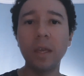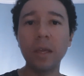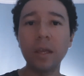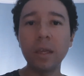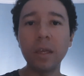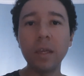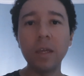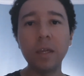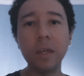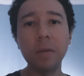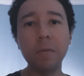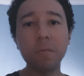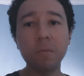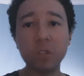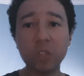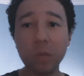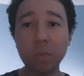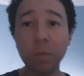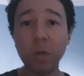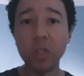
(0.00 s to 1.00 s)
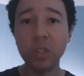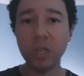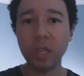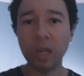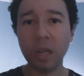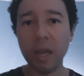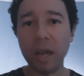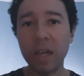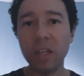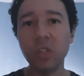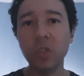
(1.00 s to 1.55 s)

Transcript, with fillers: E você pode criar